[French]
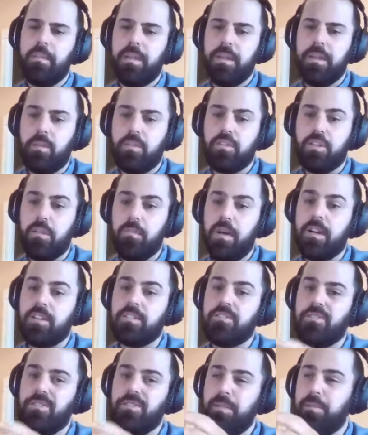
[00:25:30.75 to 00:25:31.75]
Mais non seulement
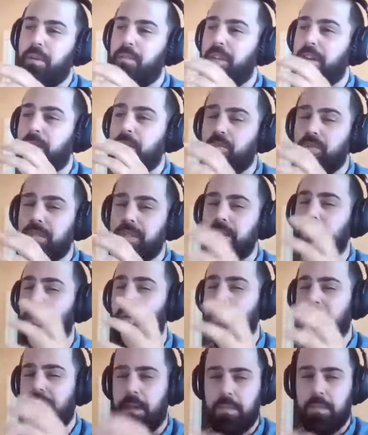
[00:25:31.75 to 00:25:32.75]
ça, ils peuvent être aussi
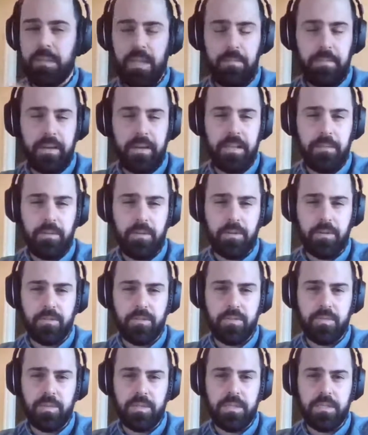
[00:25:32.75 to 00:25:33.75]
contaminés par des
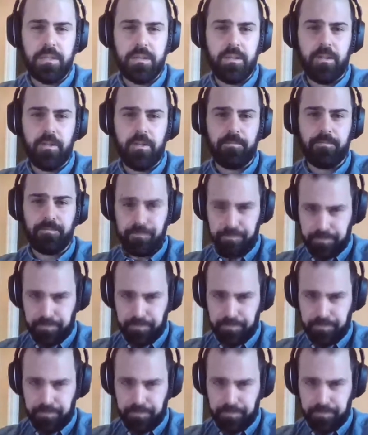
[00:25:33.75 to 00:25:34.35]
produits, euh,